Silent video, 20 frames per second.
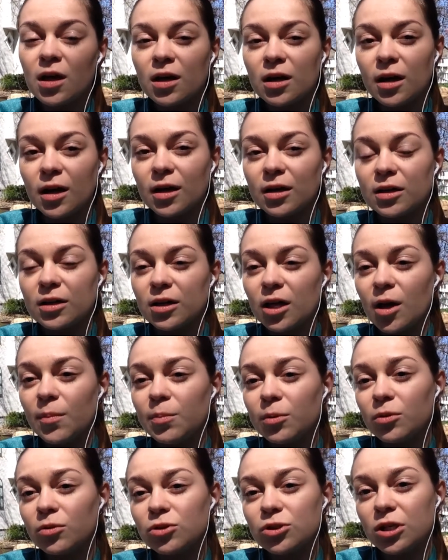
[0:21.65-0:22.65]
как я
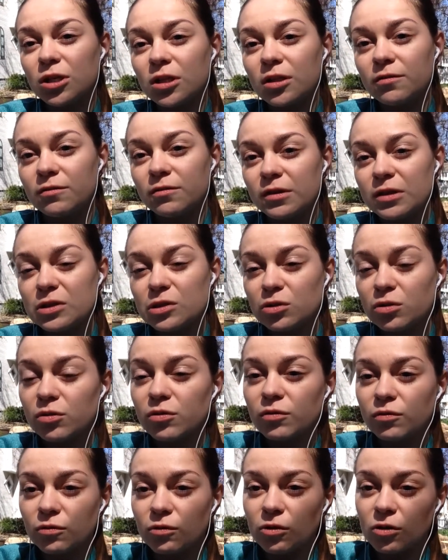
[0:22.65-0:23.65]
получала визу
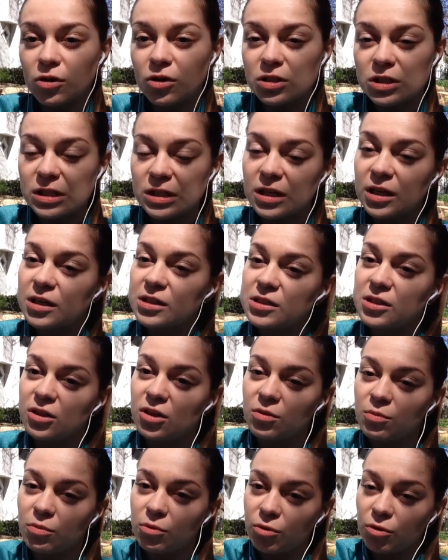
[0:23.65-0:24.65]
в городе
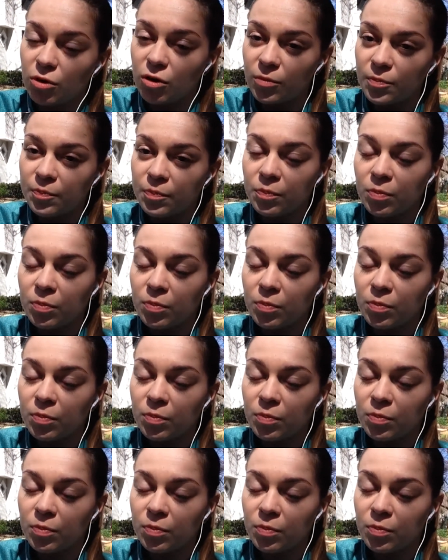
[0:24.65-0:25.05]
Екатеринбург.